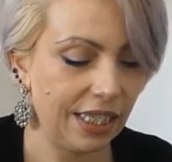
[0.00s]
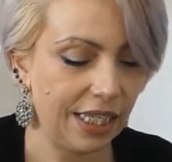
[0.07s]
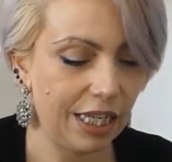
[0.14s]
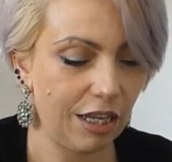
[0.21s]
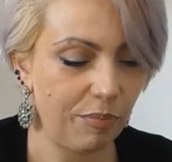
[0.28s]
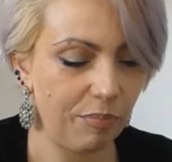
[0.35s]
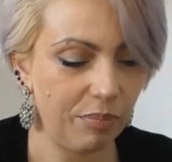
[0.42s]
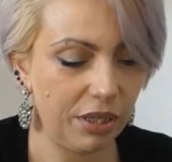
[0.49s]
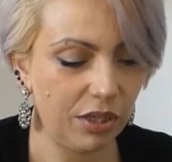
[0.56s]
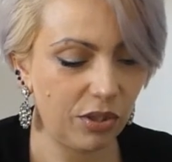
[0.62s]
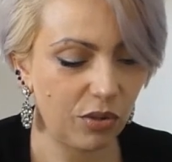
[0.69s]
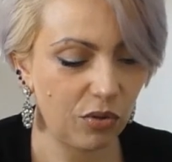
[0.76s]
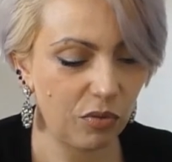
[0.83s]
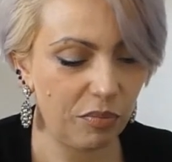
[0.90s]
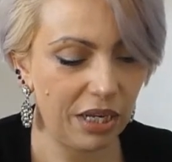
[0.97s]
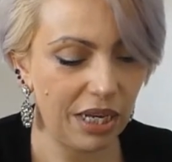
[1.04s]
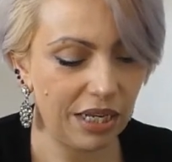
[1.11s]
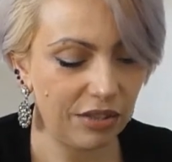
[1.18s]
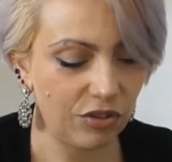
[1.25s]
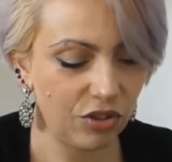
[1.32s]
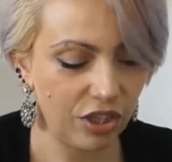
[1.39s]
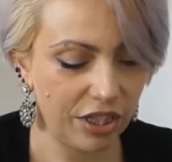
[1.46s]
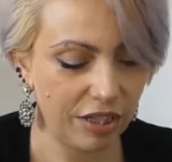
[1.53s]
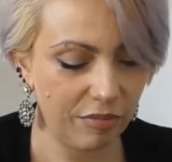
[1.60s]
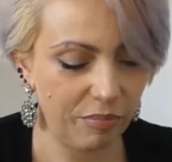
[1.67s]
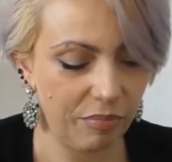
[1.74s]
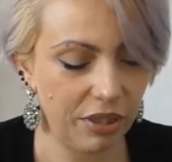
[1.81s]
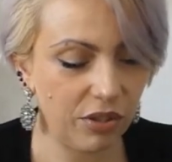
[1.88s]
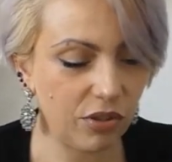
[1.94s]
capisco bilancia
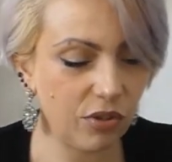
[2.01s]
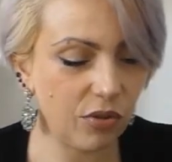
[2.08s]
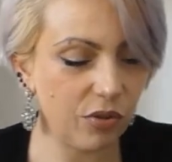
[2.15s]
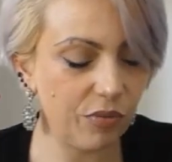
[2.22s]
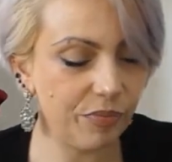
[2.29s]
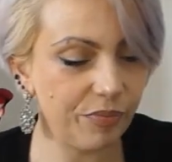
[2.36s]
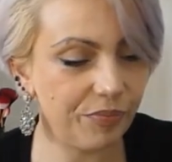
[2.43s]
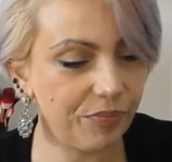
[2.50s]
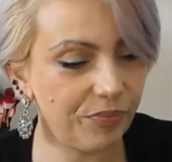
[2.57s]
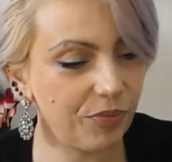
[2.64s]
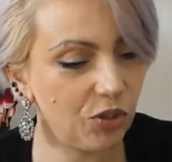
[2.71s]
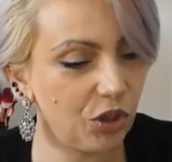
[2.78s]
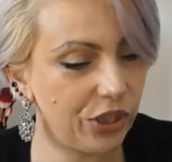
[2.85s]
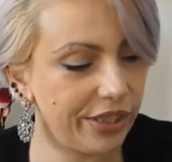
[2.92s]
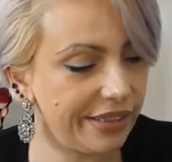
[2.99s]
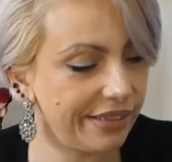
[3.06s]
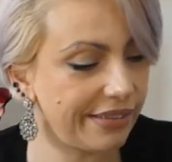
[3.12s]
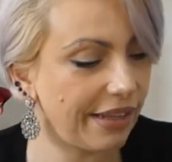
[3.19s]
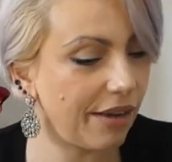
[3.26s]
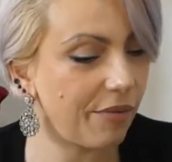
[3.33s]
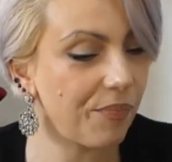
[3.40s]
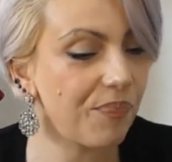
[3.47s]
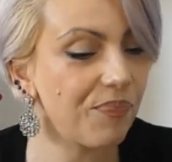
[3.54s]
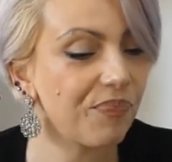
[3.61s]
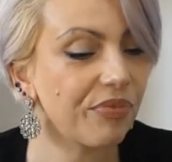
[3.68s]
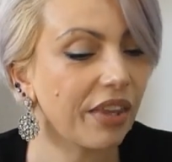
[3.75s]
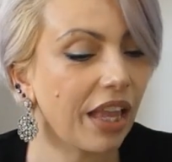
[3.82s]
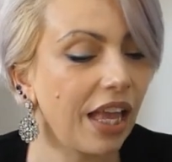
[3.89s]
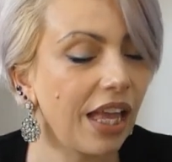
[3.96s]
capisco ci sta
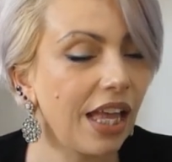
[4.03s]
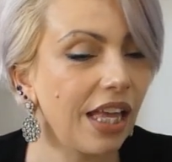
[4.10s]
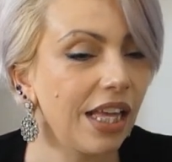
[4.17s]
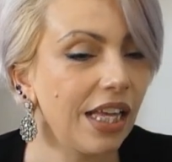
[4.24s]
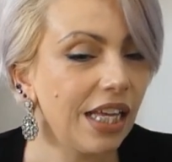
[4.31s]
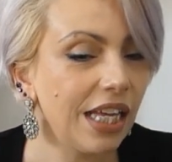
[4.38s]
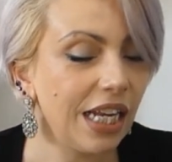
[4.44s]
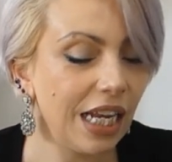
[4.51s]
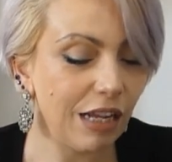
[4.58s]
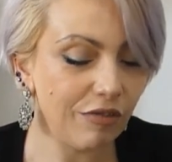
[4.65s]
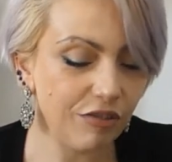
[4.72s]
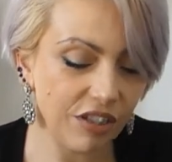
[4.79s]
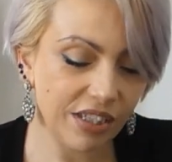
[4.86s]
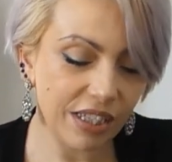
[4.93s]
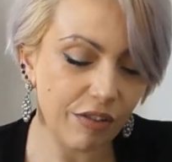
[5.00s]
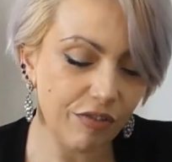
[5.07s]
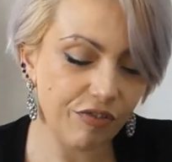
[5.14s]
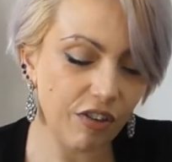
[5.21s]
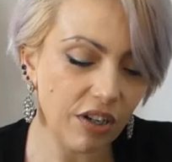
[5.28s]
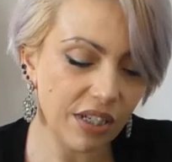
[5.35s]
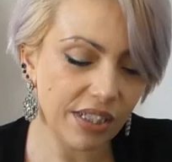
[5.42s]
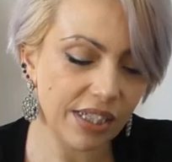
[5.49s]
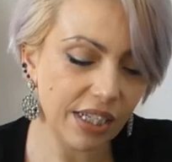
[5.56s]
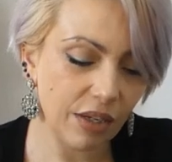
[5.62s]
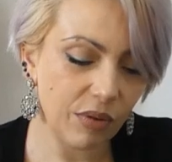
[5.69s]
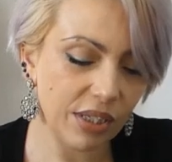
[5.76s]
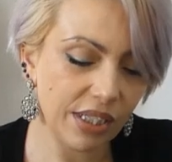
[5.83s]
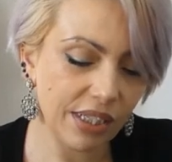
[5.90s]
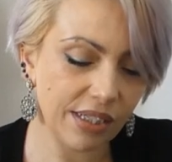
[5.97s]
la vostra forza in
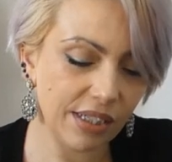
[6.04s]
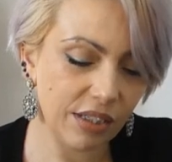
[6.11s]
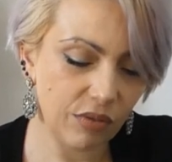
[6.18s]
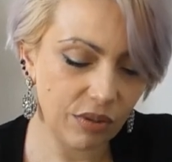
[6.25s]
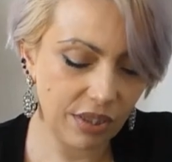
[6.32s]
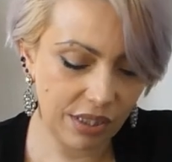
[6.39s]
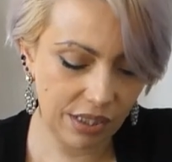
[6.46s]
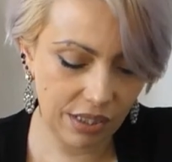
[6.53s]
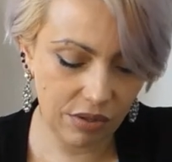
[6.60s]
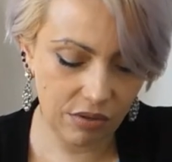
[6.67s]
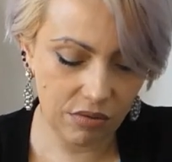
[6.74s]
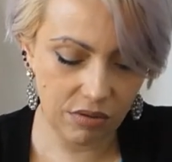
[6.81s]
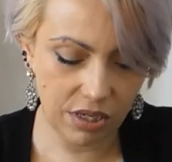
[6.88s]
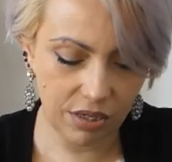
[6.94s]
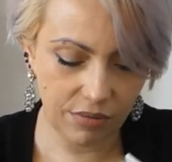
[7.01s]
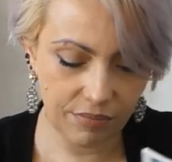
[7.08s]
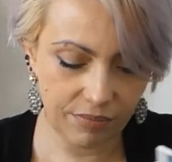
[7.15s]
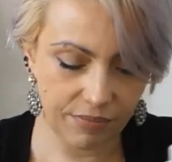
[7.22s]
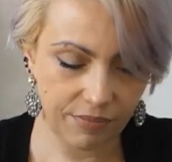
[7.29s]
questa situazione